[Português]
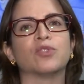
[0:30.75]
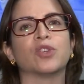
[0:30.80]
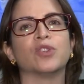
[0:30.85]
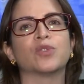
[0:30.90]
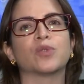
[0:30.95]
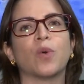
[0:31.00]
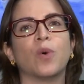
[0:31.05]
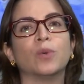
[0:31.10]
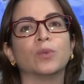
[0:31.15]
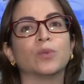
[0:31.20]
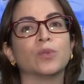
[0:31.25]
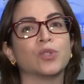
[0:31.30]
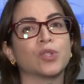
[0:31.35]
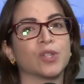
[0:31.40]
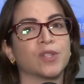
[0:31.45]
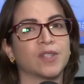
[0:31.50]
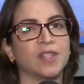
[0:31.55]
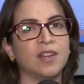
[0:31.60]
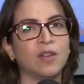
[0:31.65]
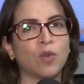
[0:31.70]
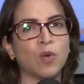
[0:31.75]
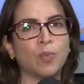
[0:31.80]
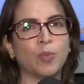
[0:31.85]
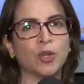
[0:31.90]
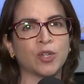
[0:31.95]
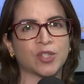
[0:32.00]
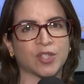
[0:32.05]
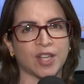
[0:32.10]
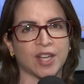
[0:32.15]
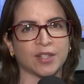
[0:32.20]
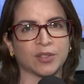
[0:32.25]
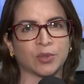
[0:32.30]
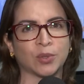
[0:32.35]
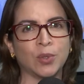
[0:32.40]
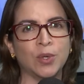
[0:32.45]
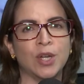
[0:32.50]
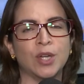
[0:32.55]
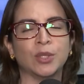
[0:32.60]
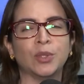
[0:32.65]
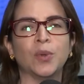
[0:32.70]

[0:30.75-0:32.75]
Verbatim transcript: desconto de 5%